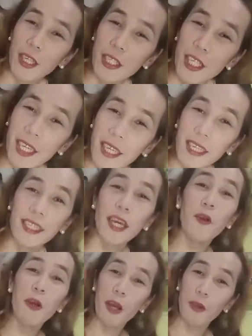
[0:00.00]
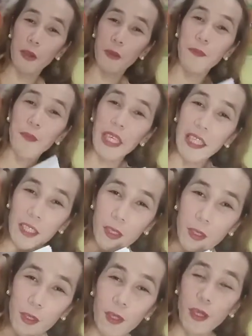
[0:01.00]
ako kasi nakuha ko yung pin
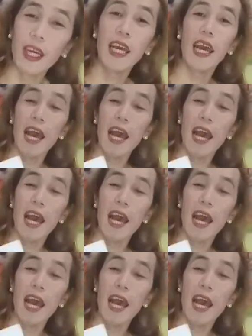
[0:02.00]
ko.